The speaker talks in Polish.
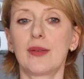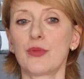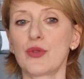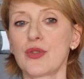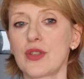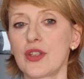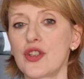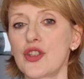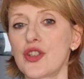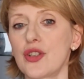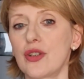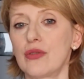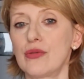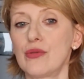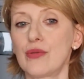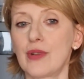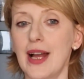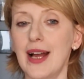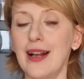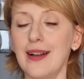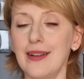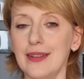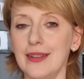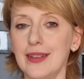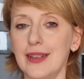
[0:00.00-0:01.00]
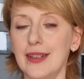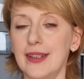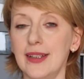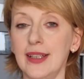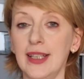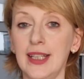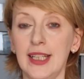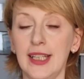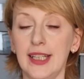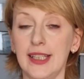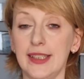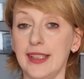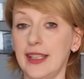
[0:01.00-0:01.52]
muzyczne, churalne
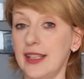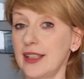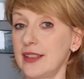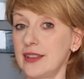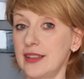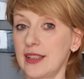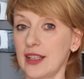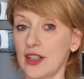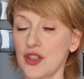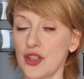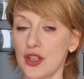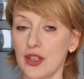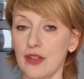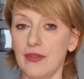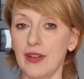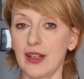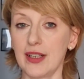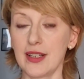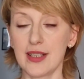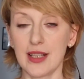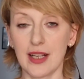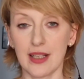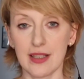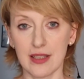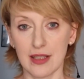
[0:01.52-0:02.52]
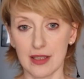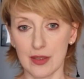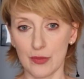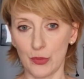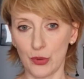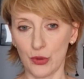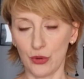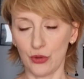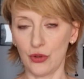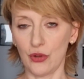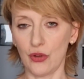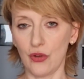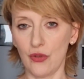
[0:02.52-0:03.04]
niekiedy także rywalizacja
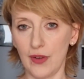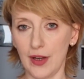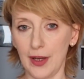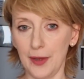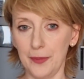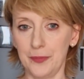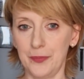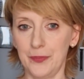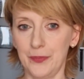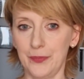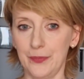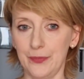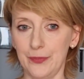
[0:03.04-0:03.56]
sportowa.